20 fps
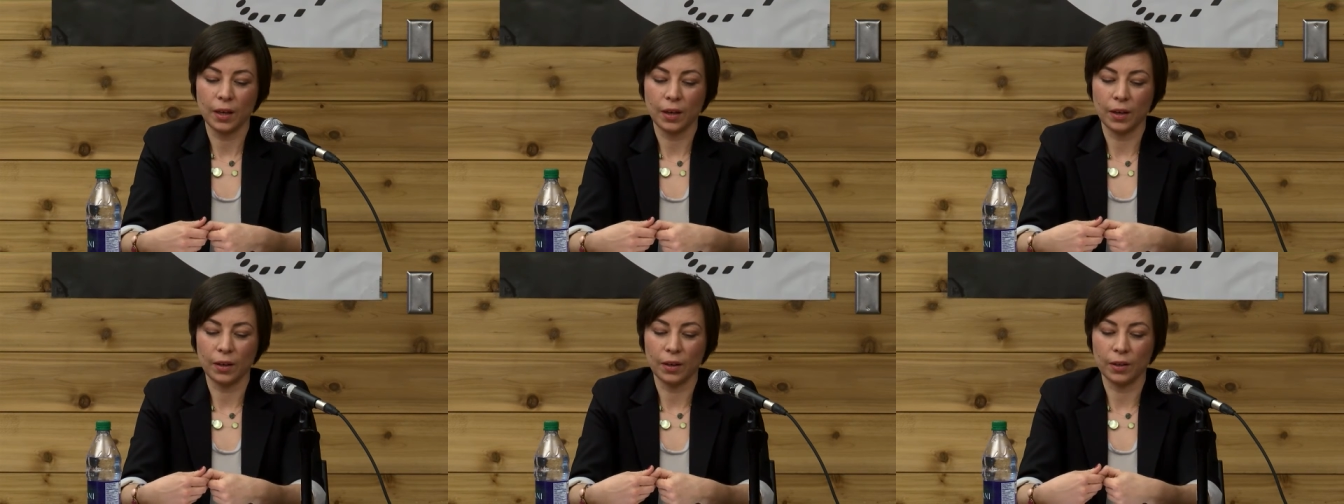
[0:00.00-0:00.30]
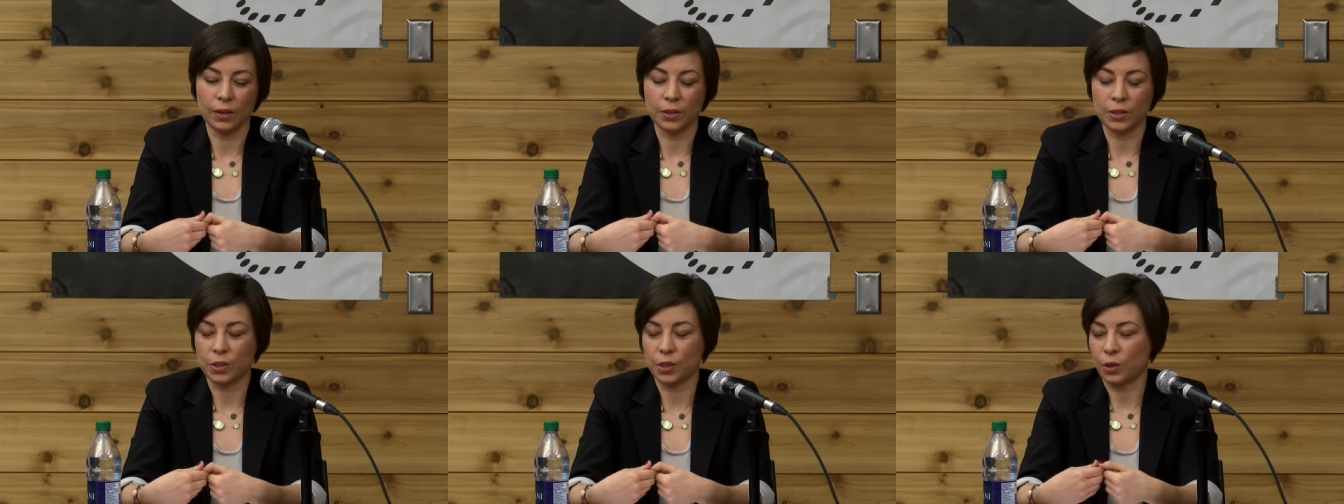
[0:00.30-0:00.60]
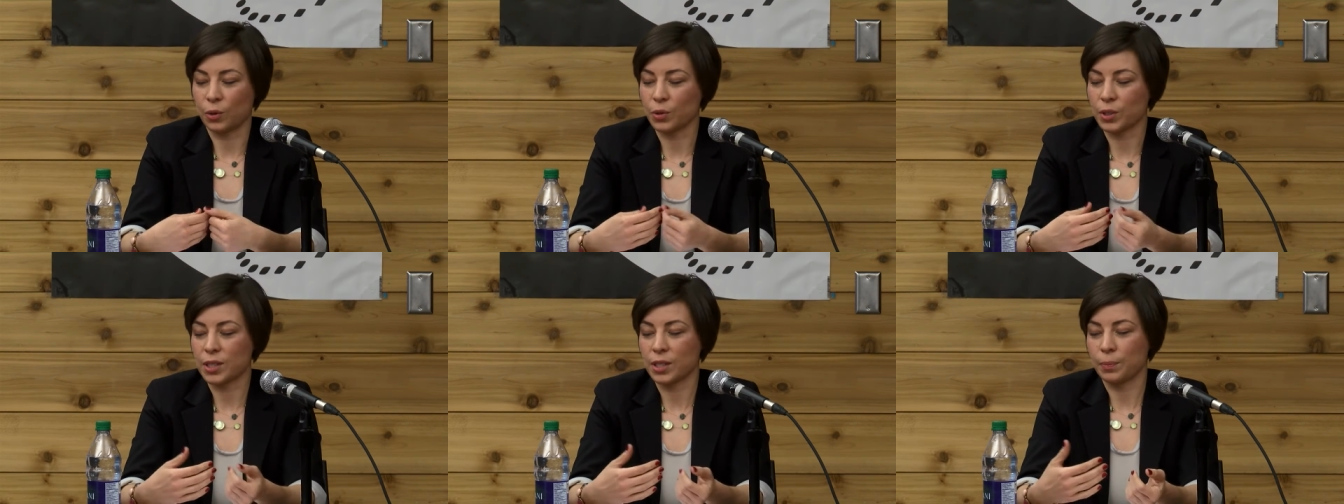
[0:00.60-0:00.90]
ce
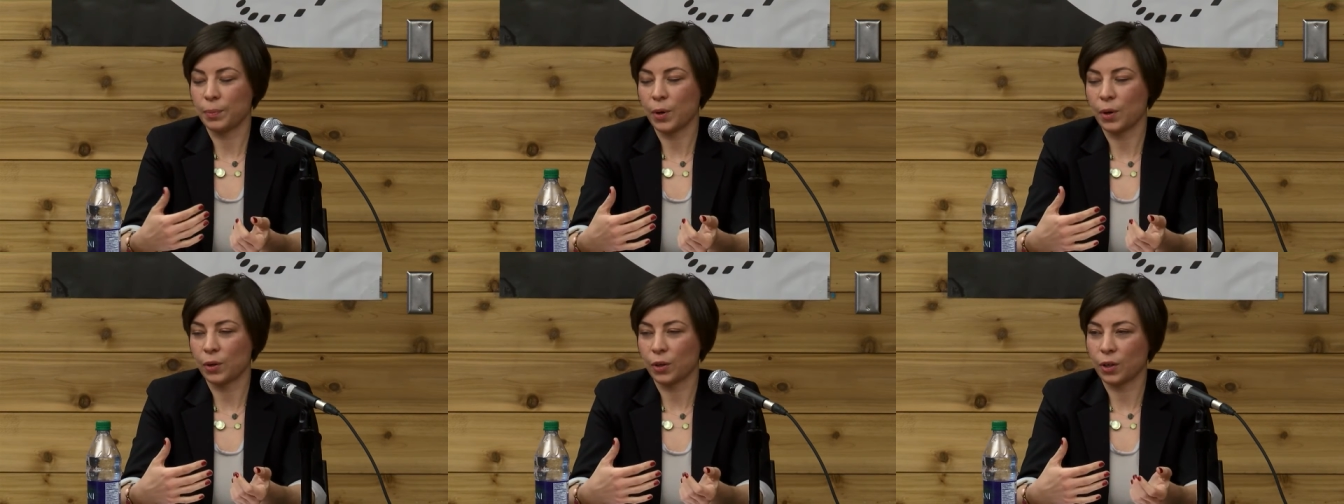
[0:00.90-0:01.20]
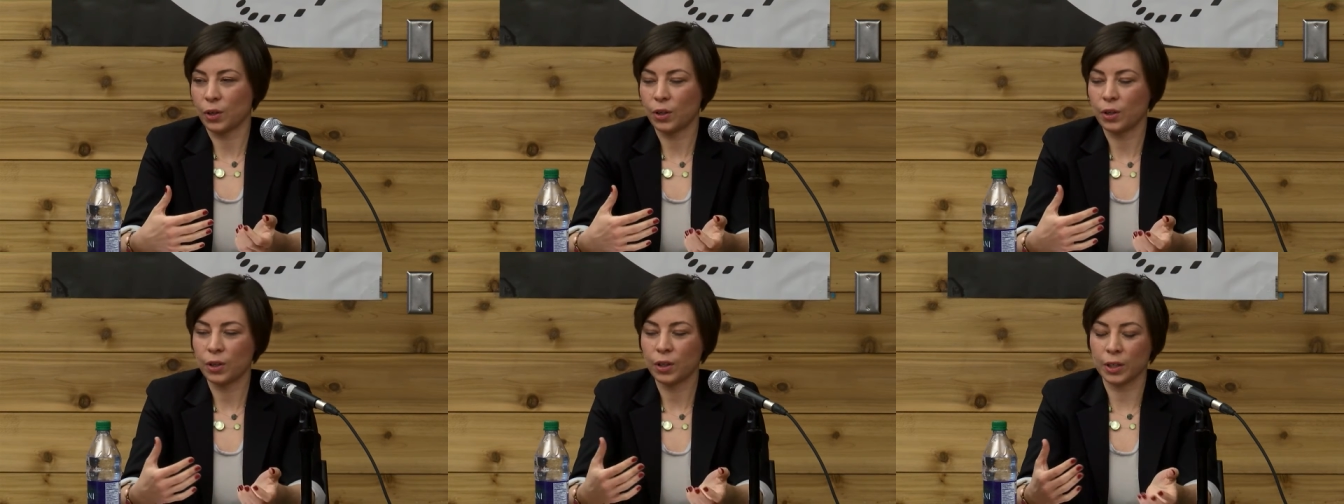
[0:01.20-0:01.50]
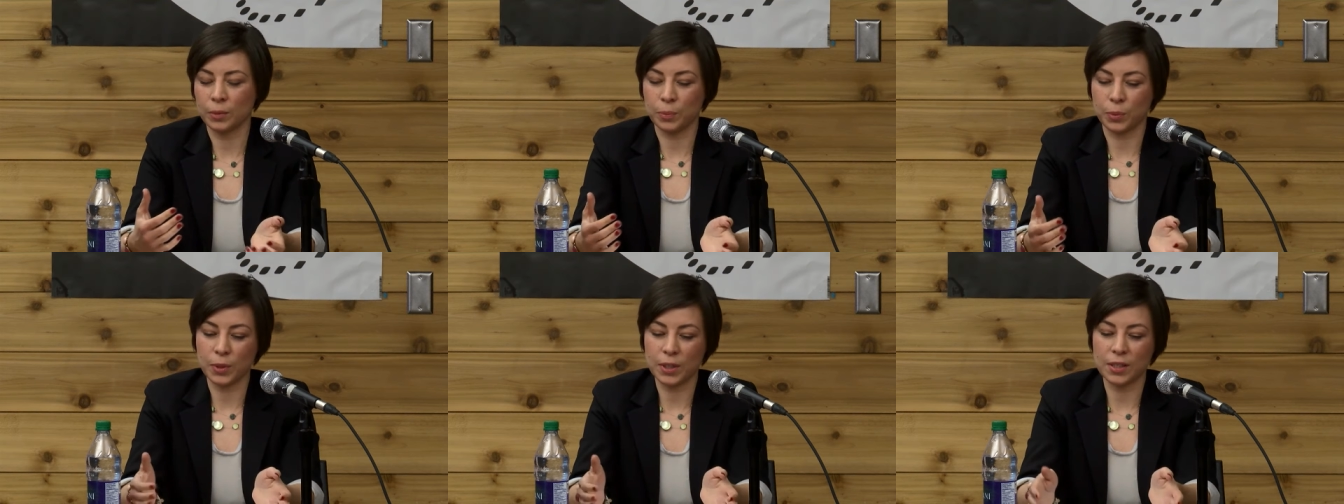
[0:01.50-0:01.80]
qu'on ne sait pas encore,
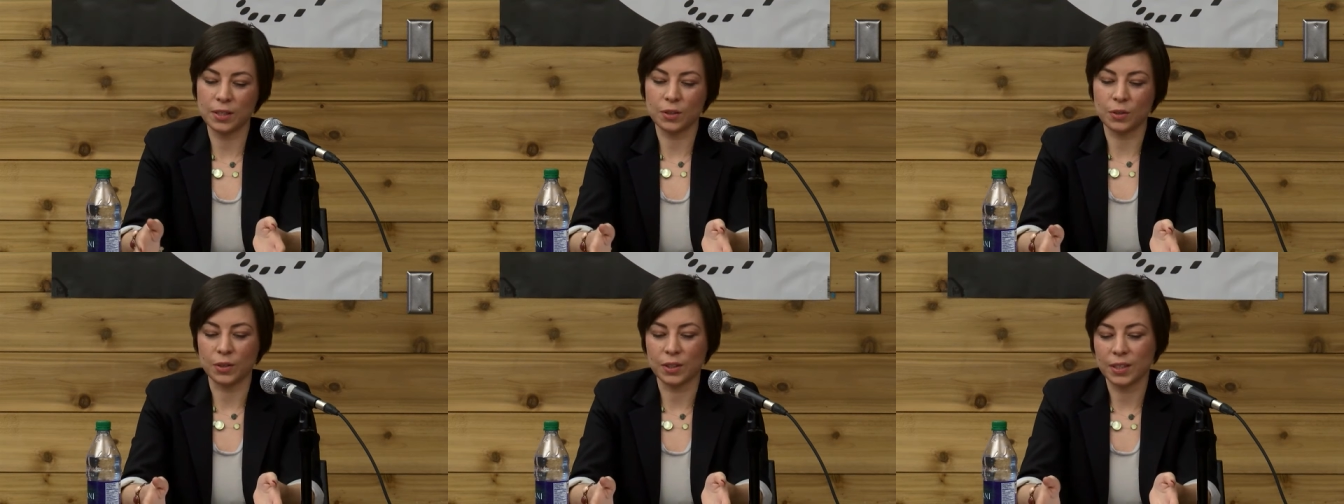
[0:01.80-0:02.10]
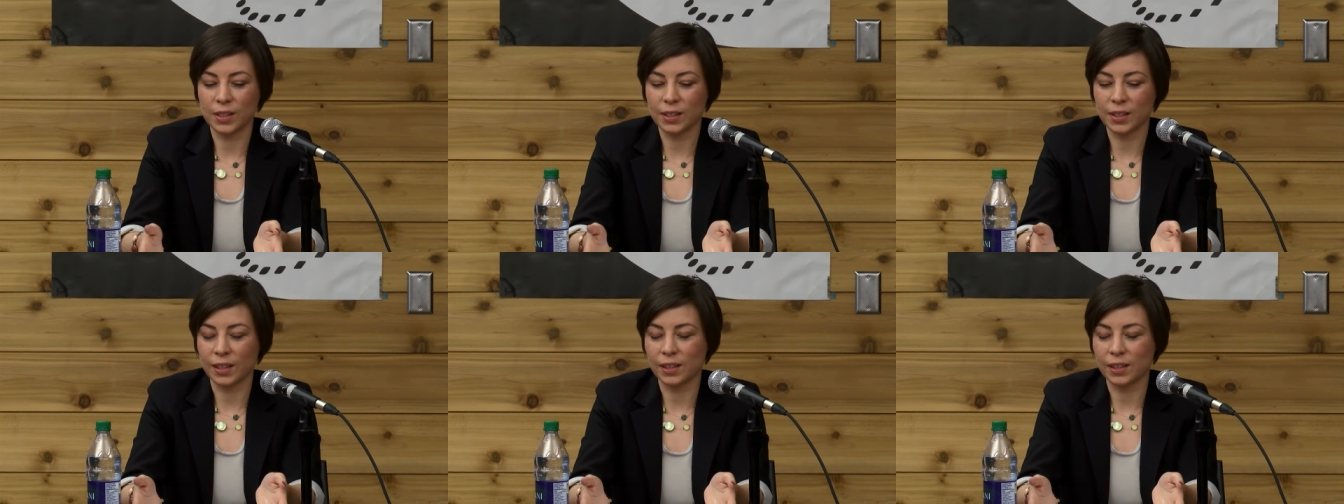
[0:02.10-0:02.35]
et puis discuter